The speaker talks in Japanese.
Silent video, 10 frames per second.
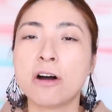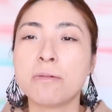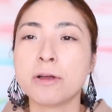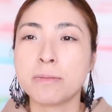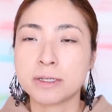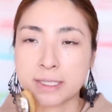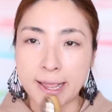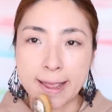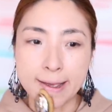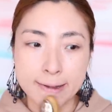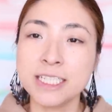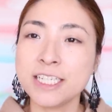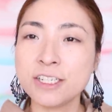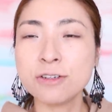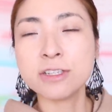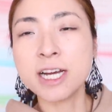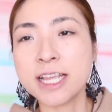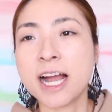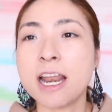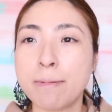思いますね日常使
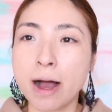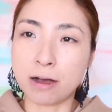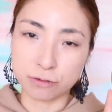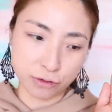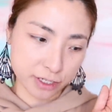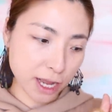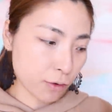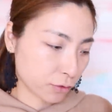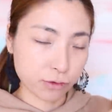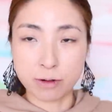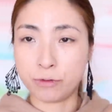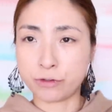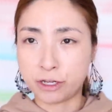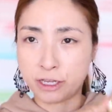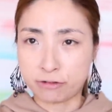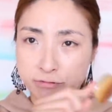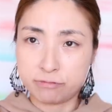いであれば本当にタオルとか持ってきて